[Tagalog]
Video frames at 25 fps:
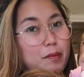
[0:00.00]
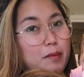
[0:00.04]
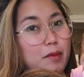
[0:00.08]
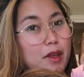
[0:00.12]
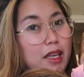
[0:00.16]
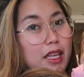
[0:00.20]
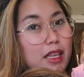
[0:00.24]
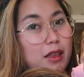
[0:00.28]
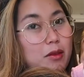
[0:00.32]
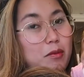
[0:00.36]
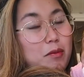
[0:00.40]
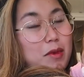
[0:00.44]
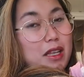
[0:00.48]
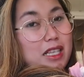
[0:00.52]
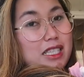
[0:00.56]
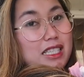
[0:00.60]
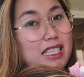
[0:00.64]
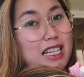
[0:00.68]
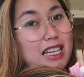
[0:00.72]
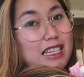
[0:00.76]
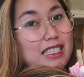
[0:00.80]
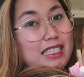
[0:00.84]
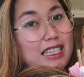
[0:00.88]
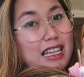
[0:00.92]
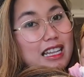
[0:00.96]
It means
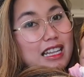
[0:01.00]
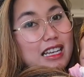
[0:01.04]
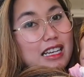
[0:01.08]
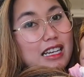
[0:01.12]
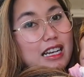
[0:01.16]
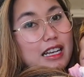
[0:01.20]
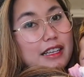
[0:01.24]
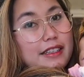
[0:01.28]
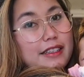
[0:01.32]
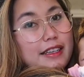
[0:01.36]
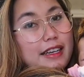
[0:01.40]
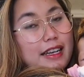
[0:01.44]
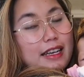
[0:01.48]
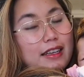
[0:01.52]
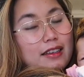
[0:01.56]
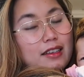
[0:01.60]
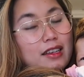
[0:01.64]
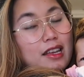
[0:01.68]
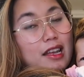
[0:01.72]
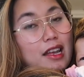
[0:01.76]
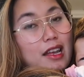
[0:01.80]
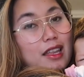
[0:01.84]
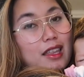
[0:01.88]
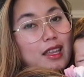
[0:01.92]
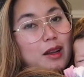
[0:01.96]
lang talaga na
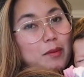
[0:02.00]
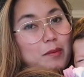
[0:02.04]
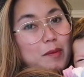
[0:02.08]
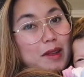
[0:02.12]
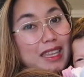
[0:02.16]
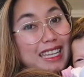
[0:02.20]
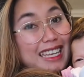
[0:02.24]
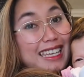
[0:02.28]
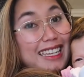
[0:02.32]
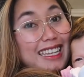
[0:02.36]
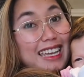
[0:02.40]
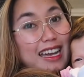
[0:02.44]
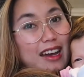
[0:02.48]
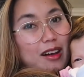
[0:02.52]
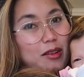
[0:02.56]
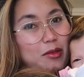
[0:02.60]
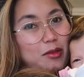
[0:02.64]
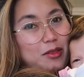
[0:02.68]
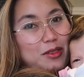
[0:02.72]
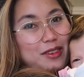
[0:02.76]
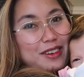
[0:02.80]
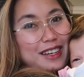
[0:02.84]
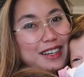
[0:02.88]
nagpadidi ako.